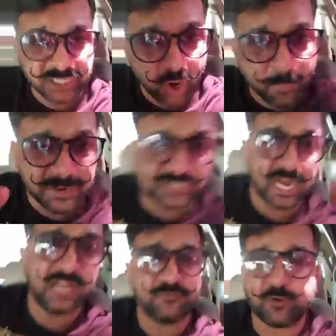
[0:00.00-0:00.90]
इट्स एन ओपन
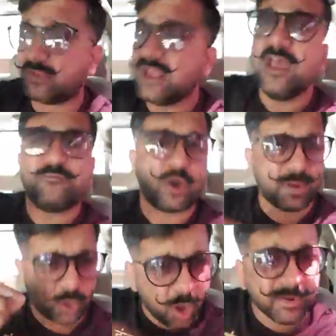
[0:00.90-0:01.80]
चैलेंज फ्रॉम दी
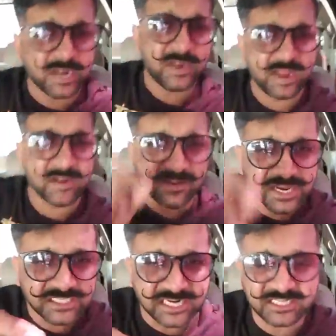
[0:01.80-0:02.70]
फ्रॉम अ कॉमन इंडियन
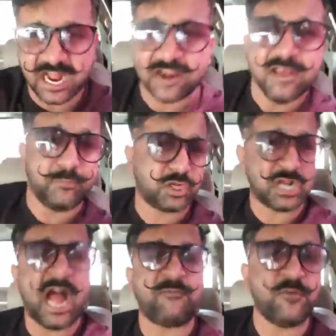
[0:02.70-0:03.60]
रीजन इज दैट
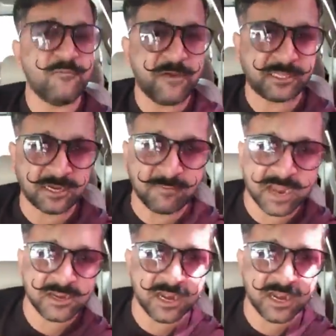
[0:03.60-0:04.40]
बिकॉज आई हैव फुल फेथ इन माई